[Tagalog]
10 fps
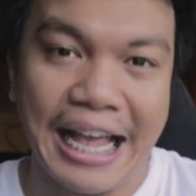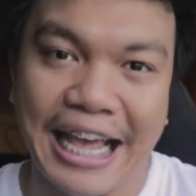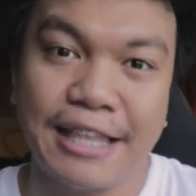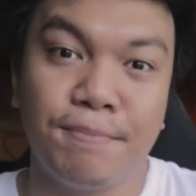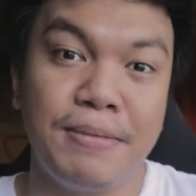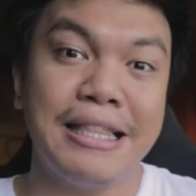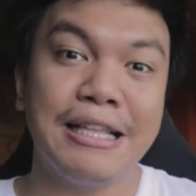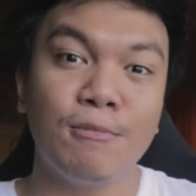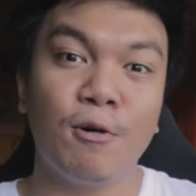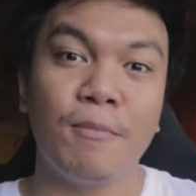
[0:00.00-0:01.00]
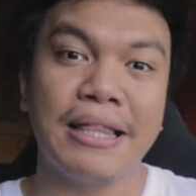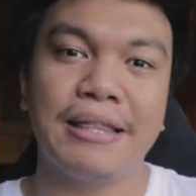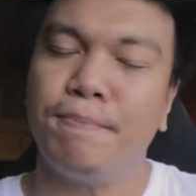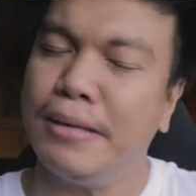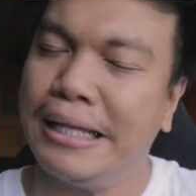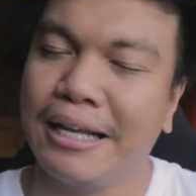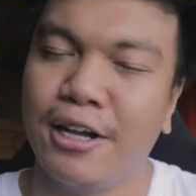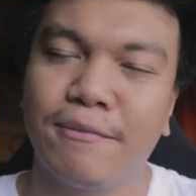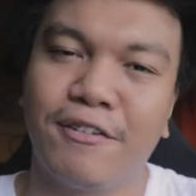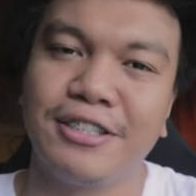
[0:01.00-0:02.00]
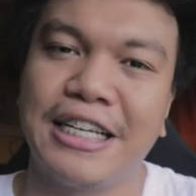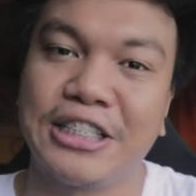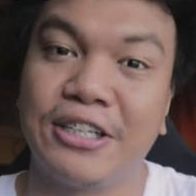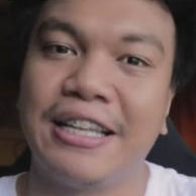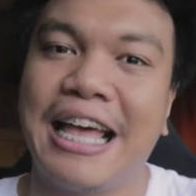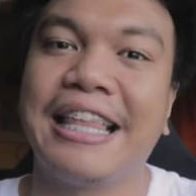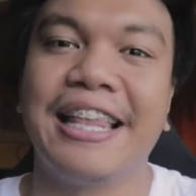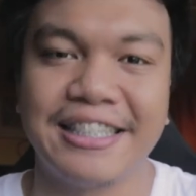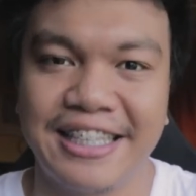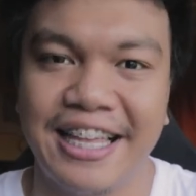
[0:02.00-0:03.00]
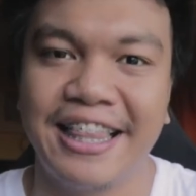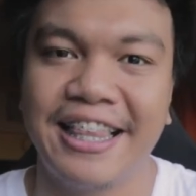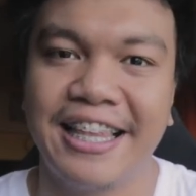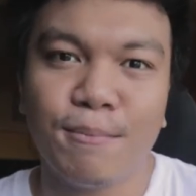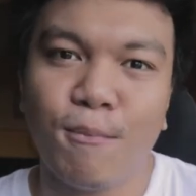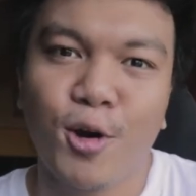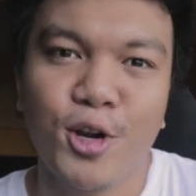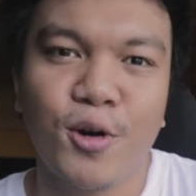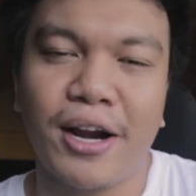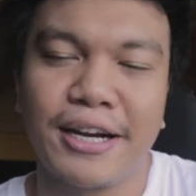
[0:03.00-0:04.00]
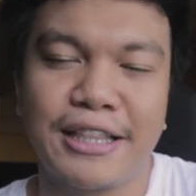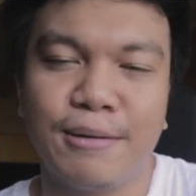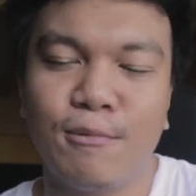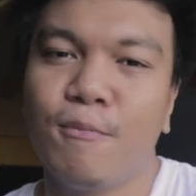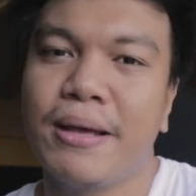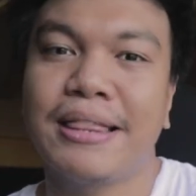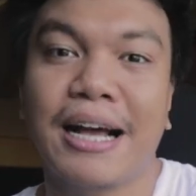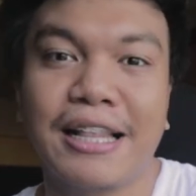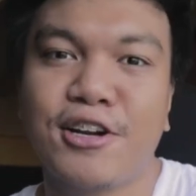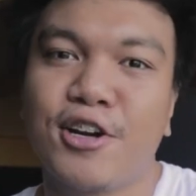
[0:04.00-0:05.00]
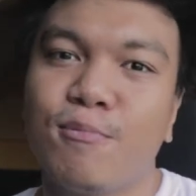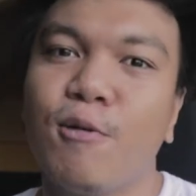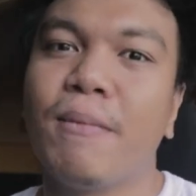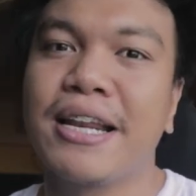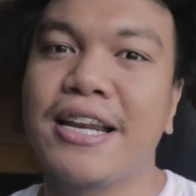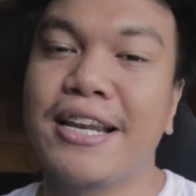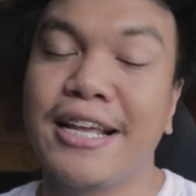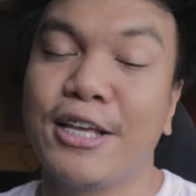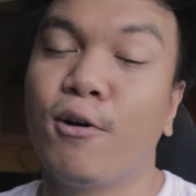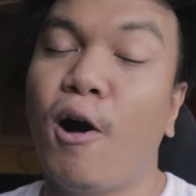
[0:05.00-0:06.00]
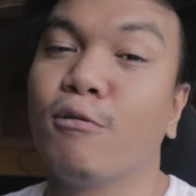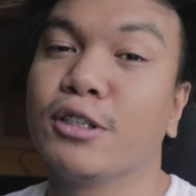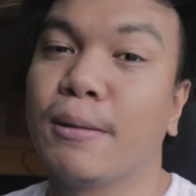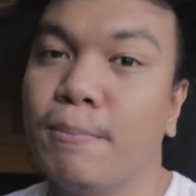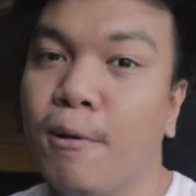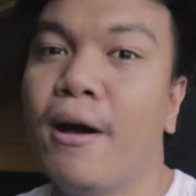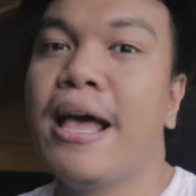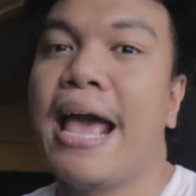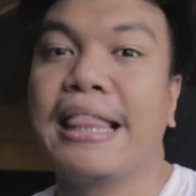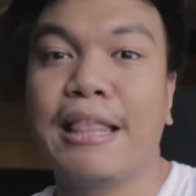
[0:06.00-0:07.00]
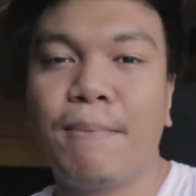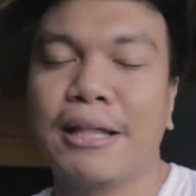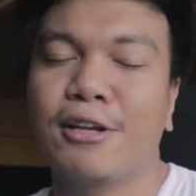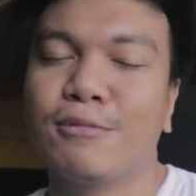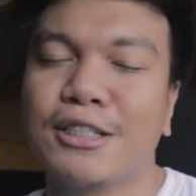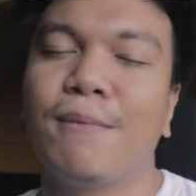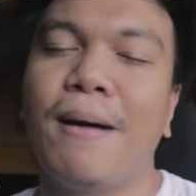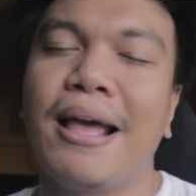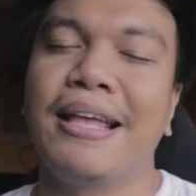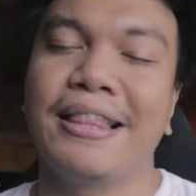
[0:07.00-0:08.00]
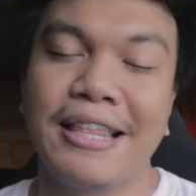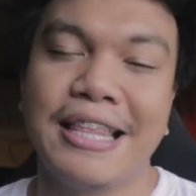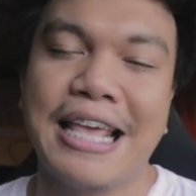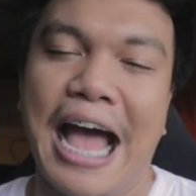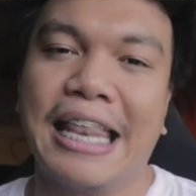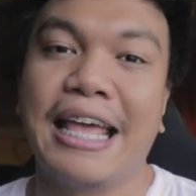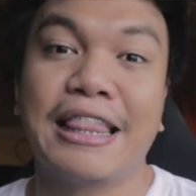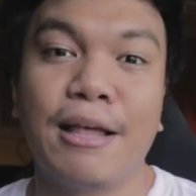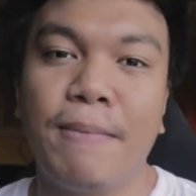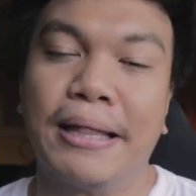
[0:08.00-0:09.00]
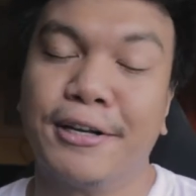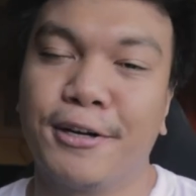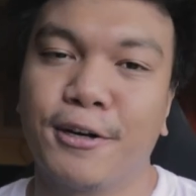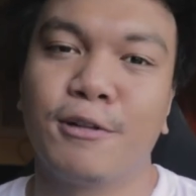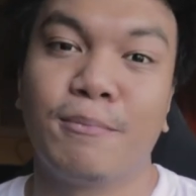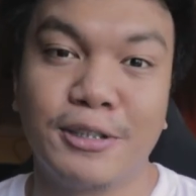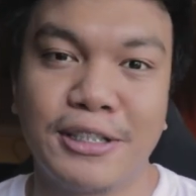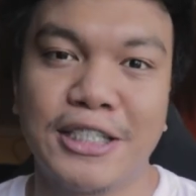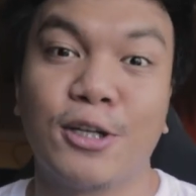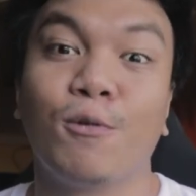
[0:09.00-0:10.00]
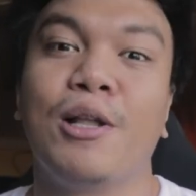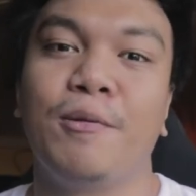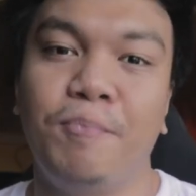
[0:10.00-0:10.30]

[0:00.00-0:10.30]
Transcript: Again, be in the moment, be in the conversation, and listen. The more you are in the moment, the clearer mong maririnig yung kausap mo, and the better mo siyang maiintindihan, and the better your conversation will